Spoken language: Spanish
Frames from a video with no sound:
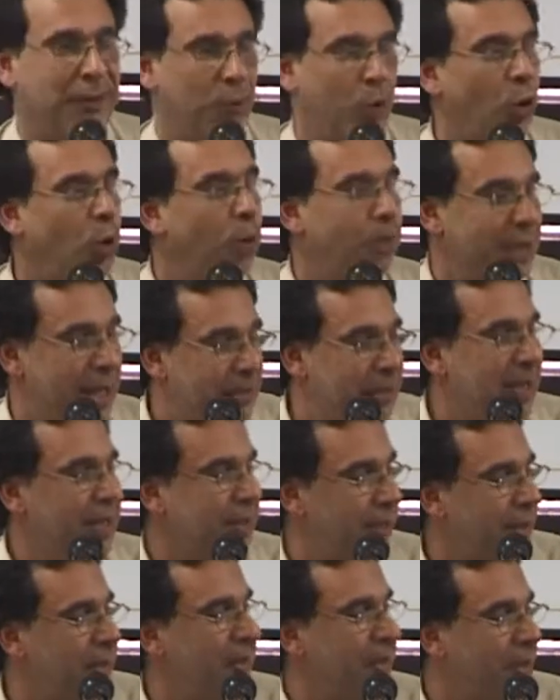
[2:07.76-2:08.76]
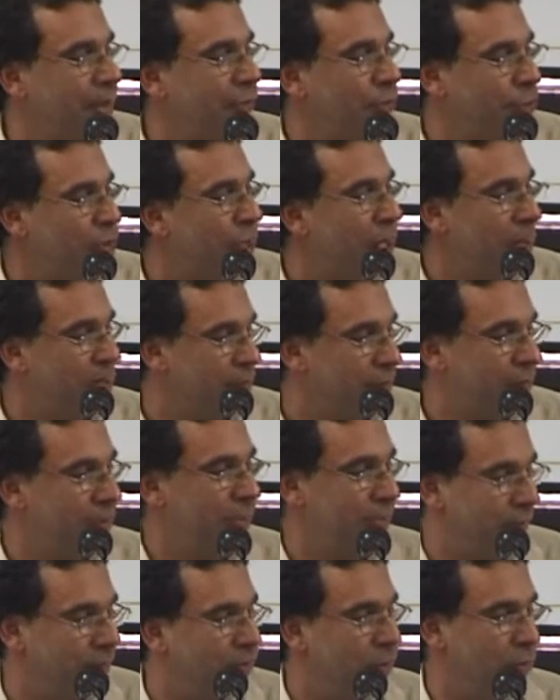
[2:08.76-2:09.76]
obviamente tiene sus
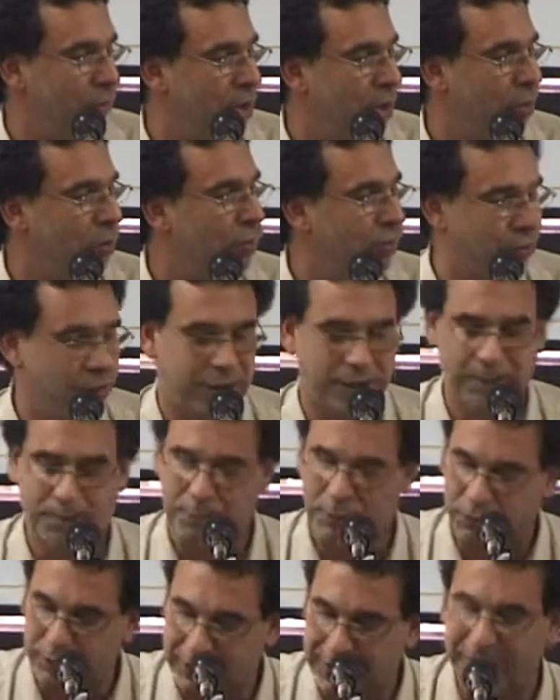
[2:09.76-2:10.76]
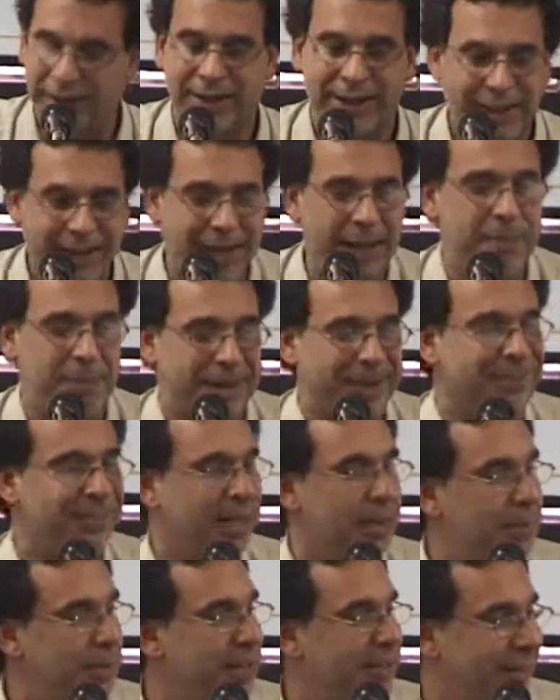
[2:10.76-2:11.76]
némesis y sus discusiones porque es
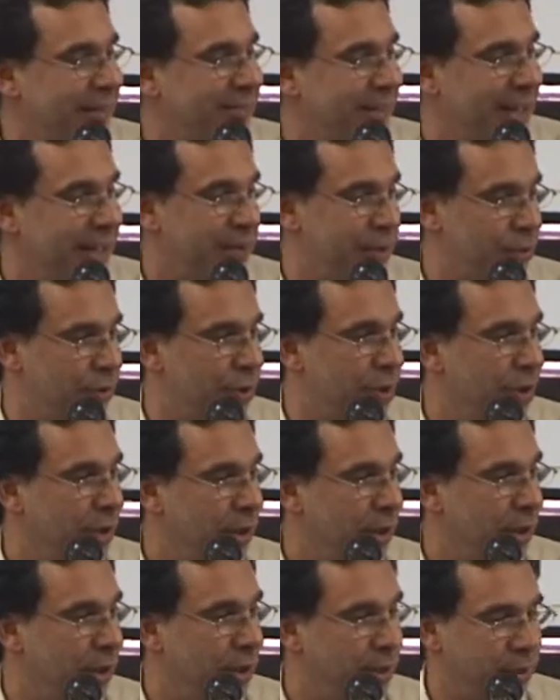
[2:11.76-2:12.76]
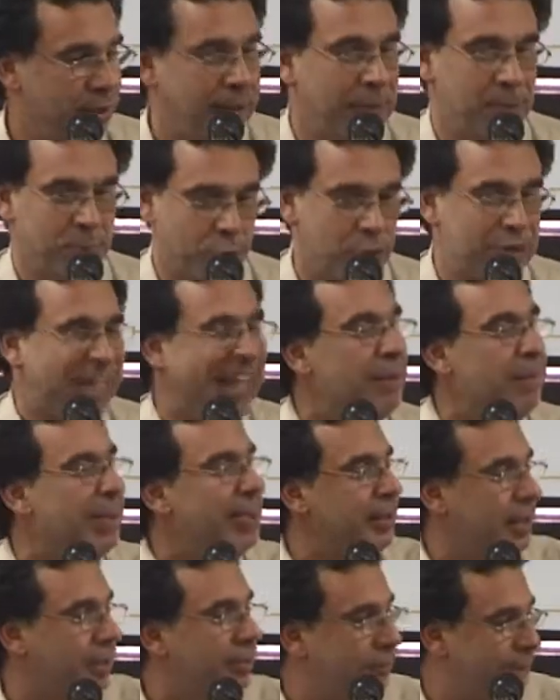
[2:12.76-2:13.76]
parcialmente cierto y
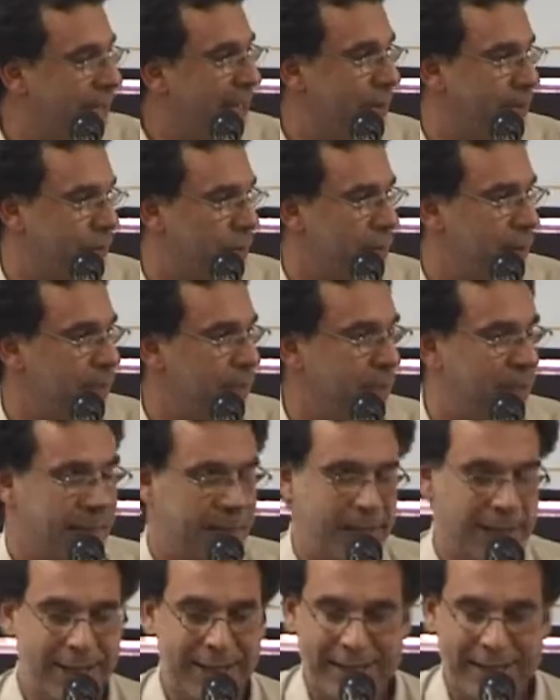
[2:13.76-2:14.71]
brutalmente incierto también.